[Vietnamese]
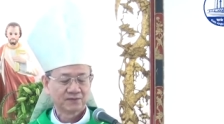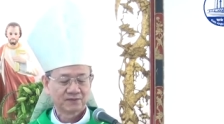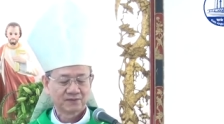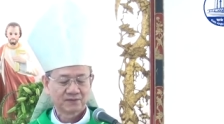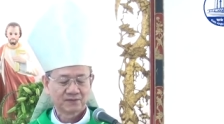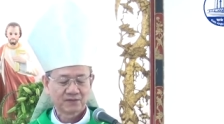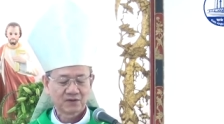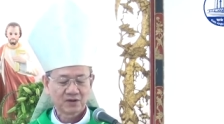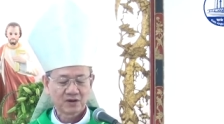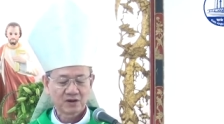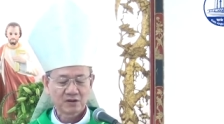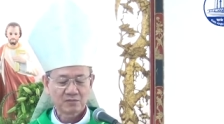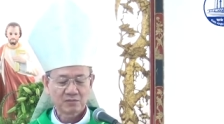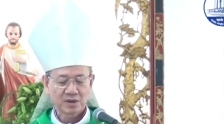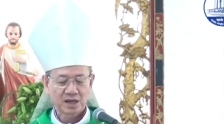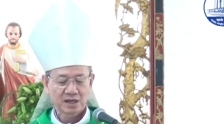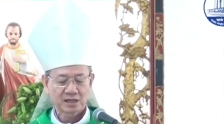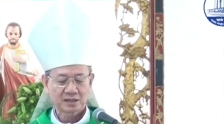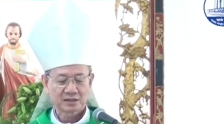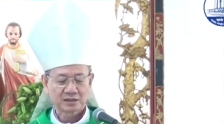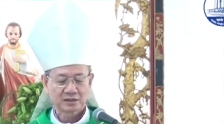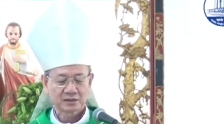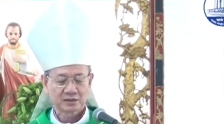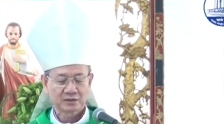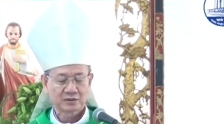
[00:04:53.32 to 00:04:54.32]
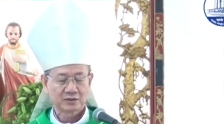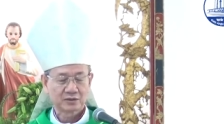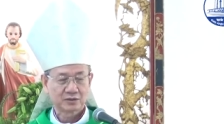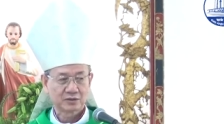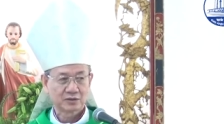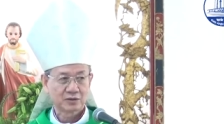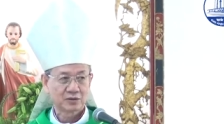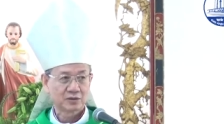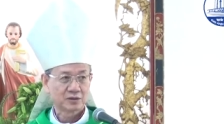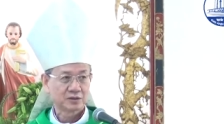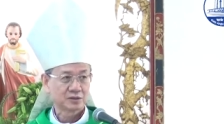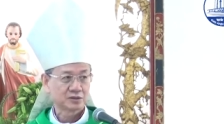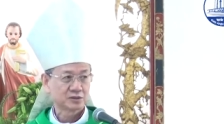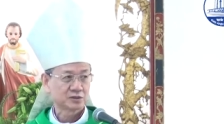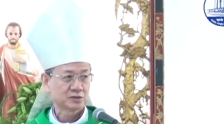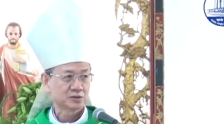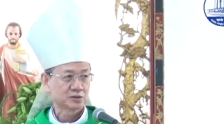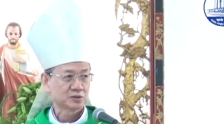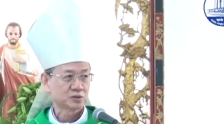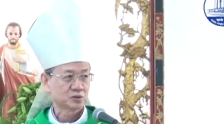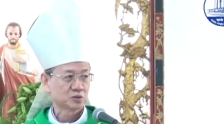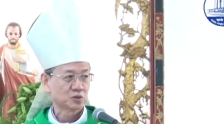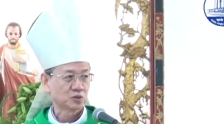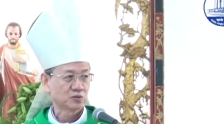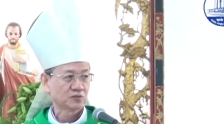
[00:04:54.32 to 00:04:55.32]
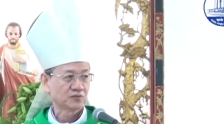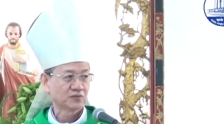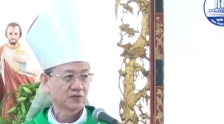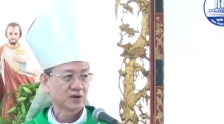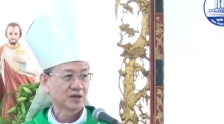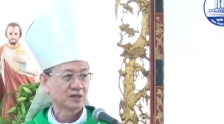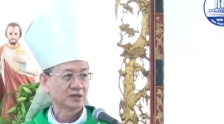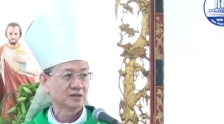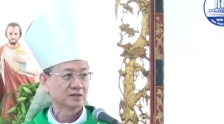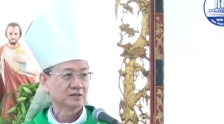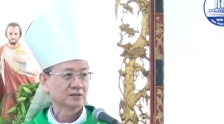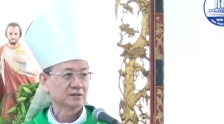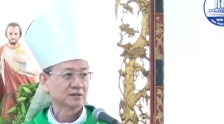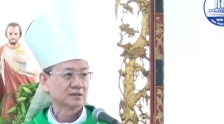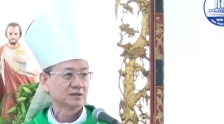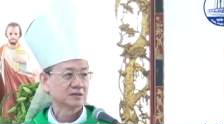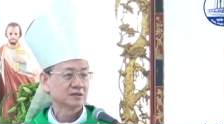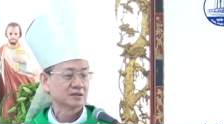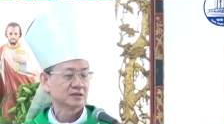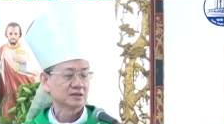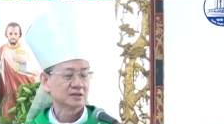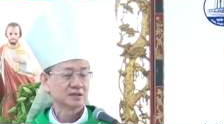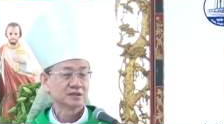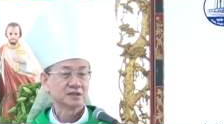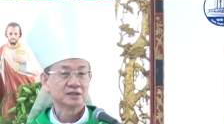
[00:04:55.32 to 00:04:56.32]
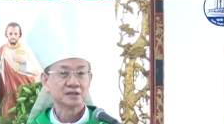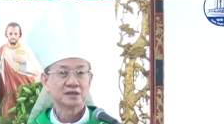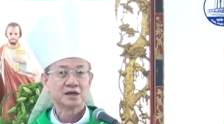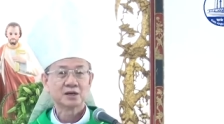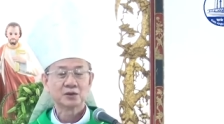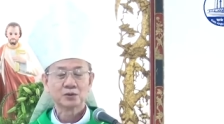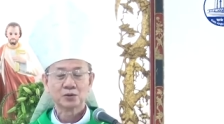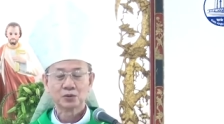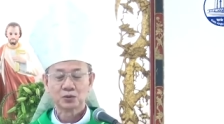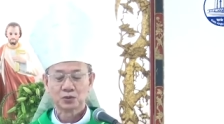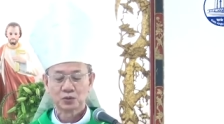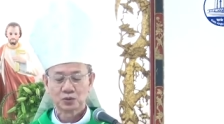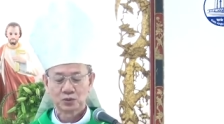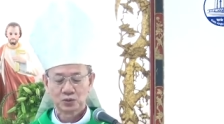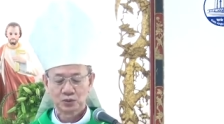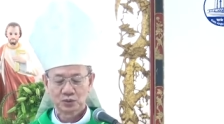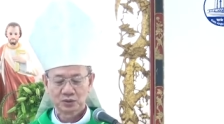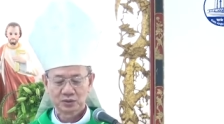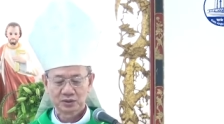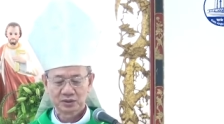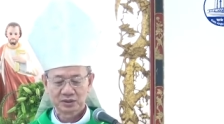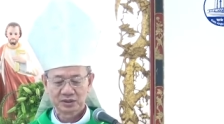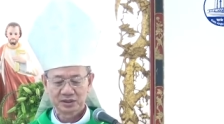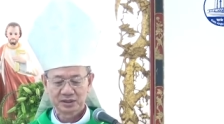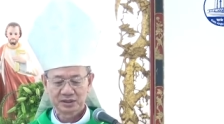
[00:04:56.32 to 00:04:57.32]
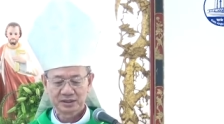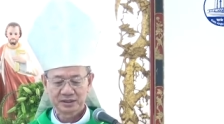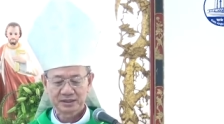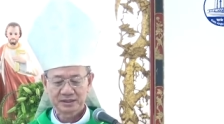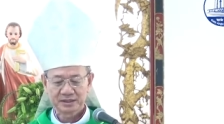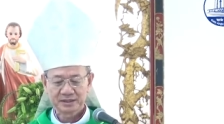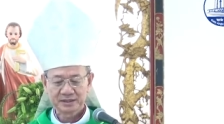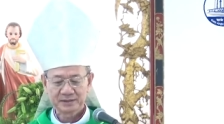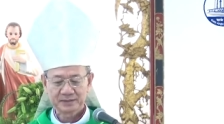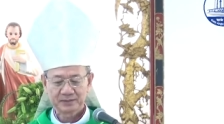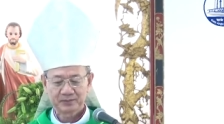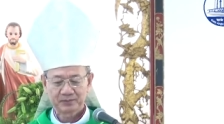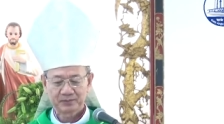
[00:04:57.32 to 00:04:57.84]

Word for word: phó mặc cho số phận tới đâu thì tới